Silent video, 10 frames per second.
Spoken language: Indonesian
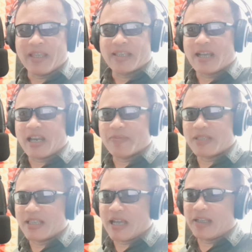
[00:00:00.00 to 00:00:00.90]
Salam
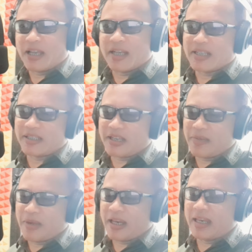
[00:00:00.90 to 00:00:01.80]
sejahtera saja nih
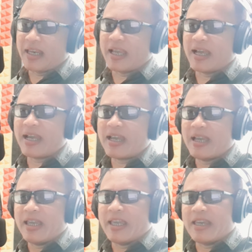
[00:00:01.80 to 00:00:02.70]
Bang Didi ya.
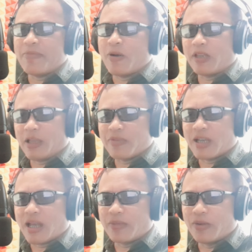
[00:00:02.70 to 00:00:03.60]
Ini mau kirim
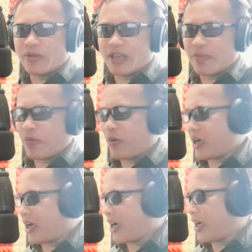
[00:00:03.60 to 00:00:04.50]
salam dulu nih
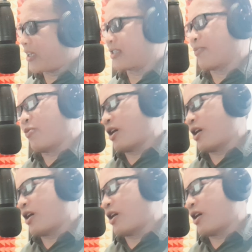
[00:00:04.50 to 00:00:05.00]
buat semua